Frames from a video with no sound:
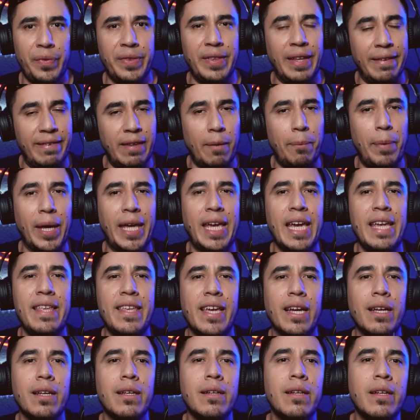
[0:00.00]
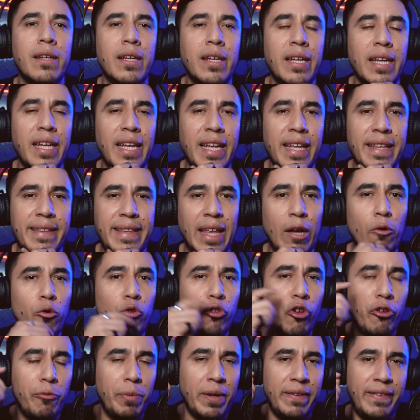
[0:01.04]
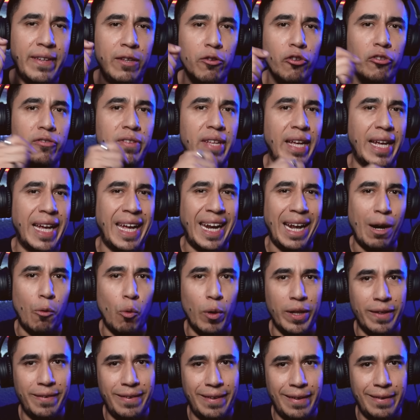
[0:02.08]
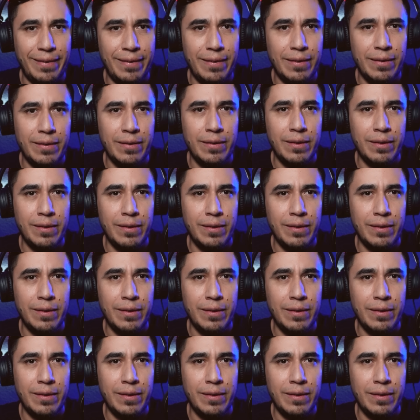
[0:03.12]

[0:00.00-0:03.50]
Desde pequeña, tengo unos vecinos nicaragüenses,